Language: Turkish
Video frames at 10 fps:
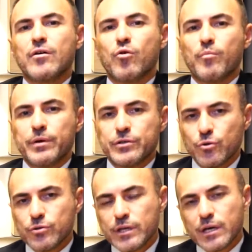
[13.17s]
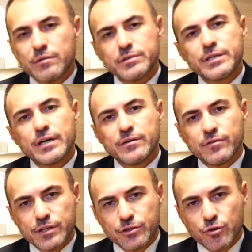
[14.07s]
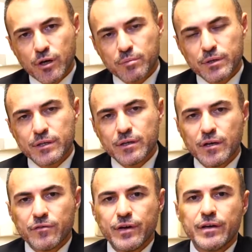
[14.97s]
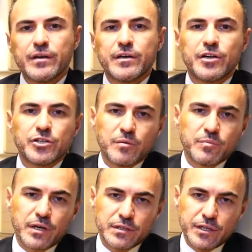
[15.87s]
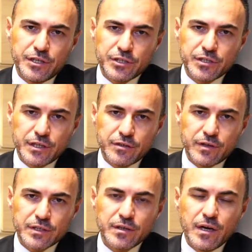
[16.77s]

kompresyon tedavisi yani varis çorapları ve yaşam tarzı değişiklikleri var.